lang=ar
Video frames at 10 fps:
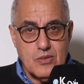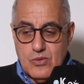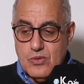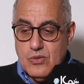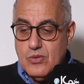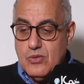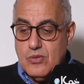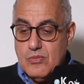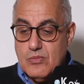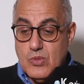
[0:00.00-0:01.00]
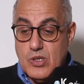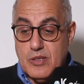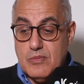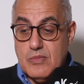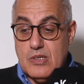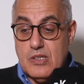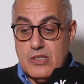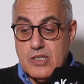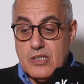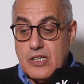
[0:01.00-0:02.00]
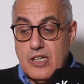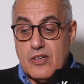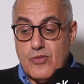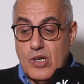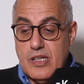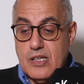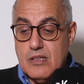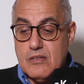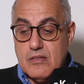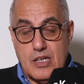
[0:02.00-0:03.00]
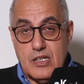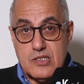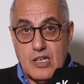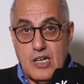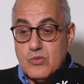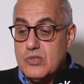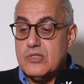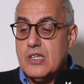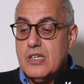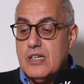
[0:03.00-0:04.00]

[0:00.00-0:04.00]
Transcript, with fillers: ومهم آه، انا كنعرف واحد الحاجه عاود